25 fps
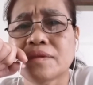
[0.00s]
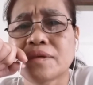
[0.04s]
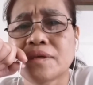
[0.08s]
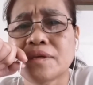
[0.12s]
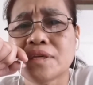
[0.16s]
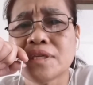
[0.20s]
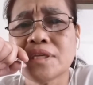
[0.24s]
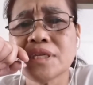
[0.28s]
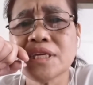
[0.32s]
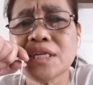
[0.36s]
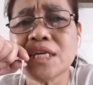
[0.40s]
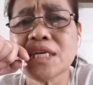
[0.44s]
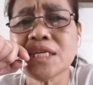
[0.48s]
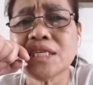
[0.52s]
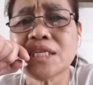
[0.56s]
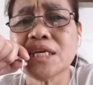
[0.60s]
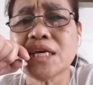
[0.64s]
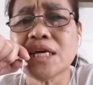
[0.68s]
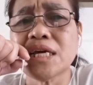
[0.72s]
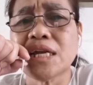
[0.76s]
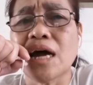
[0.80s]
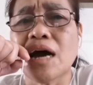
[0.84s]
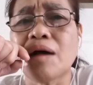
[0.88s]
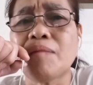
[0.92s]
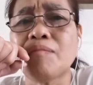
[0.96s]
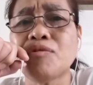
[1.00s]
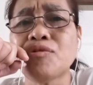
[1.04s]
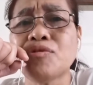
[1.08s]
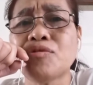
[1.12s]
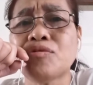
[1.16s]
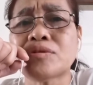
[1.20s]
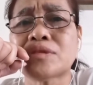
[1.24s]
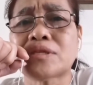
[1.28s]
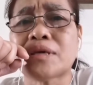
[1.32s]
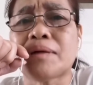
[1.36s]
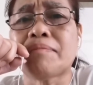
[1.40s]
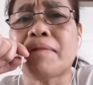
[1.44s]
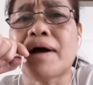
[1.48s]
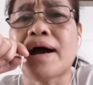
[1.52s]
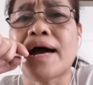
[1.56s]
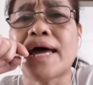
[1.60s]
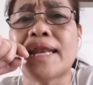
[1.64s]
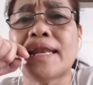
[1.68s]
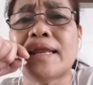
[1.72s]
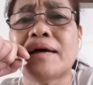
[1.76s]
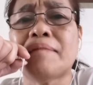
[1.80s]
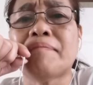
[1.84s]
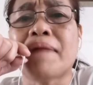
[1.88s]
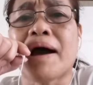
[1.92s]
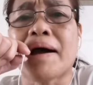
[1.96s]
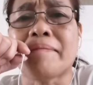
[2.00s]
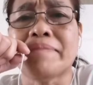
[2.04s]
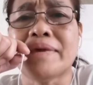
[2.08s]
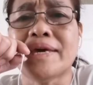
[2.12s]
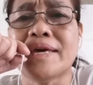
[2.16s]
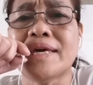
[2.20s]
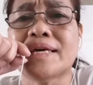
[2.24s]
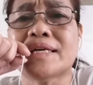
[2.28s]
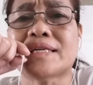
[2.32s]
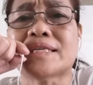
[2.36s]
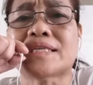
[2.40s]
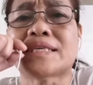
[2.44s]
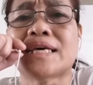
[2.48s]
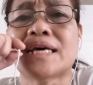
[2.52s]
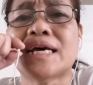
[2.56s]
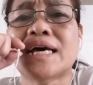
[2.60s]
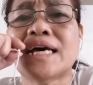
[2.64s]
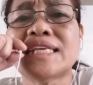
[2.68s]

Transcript: Sinisira mo yung samahan ng mamigs.